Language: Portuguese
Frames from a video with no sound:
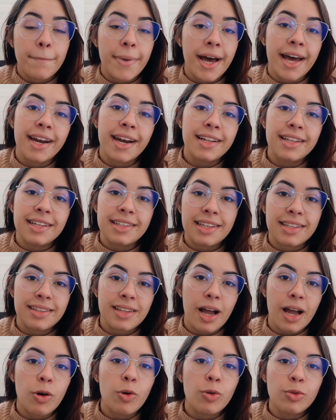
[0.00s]
para de
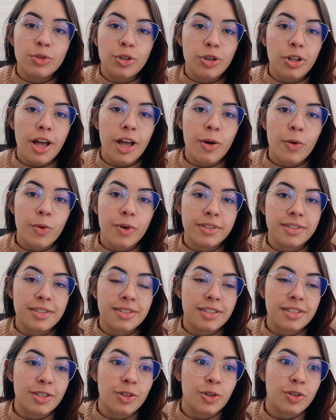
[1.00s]
tentar controlar
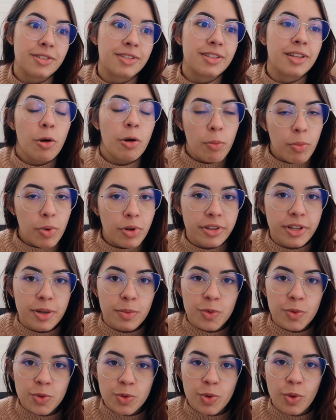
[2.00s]
coisas que nós não
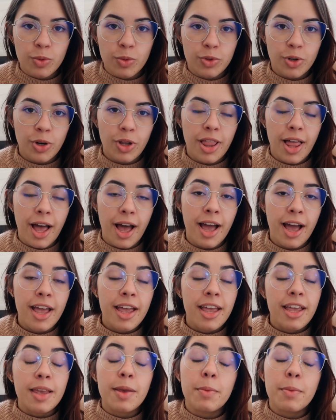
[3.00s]
podemos controlar